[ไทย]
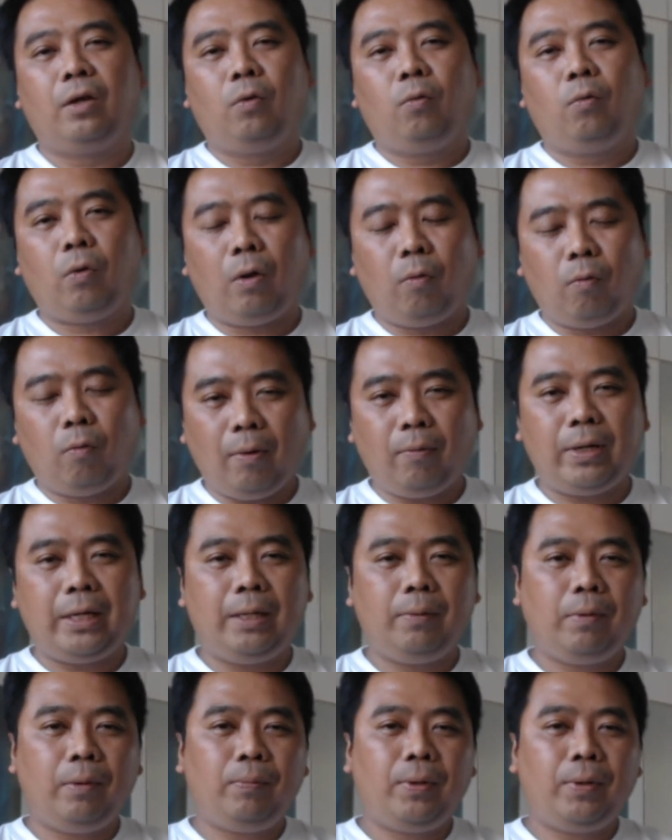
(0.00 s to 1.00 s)
หวังว่าวันนี้
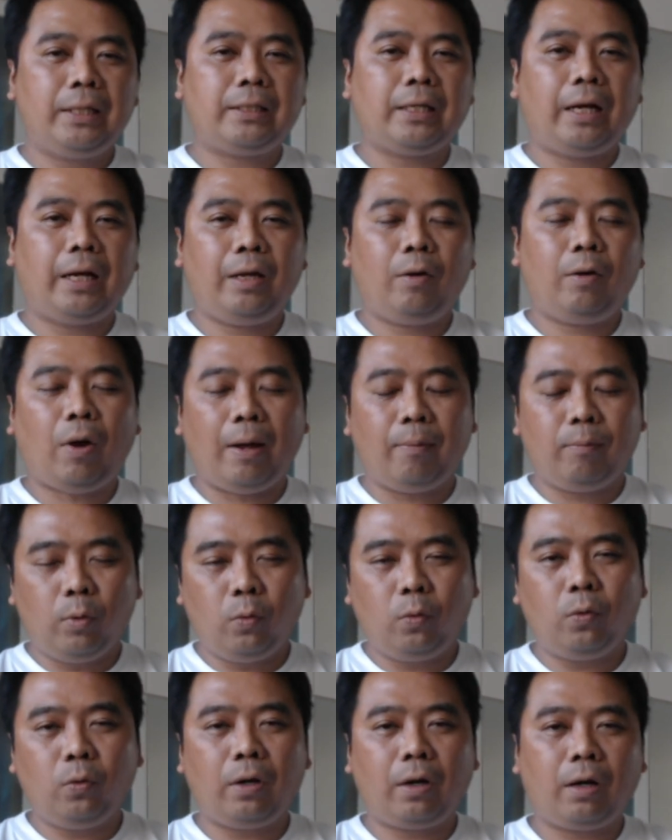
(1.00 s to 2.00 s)
เพื่อนๆจะได้ความรู้
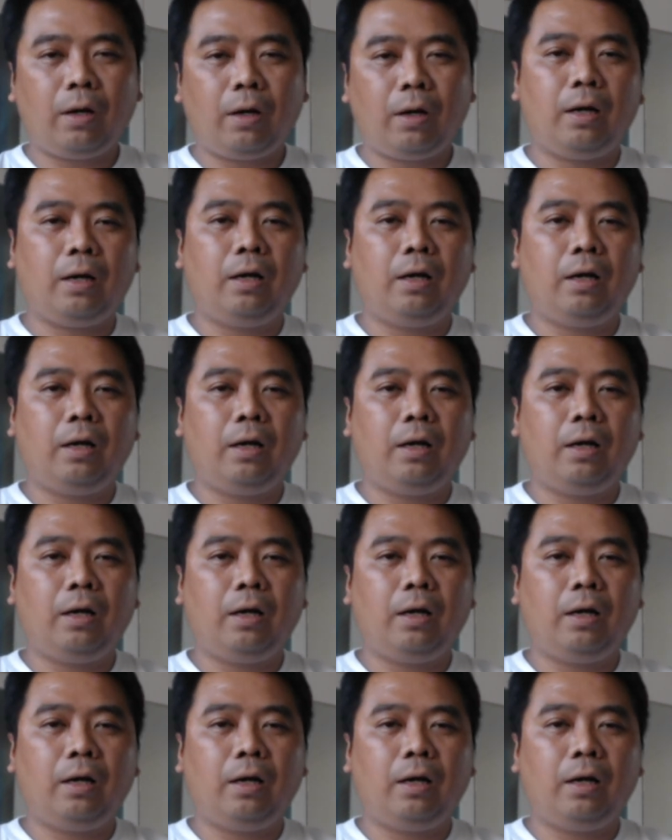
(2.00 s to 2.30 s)
แล้วก็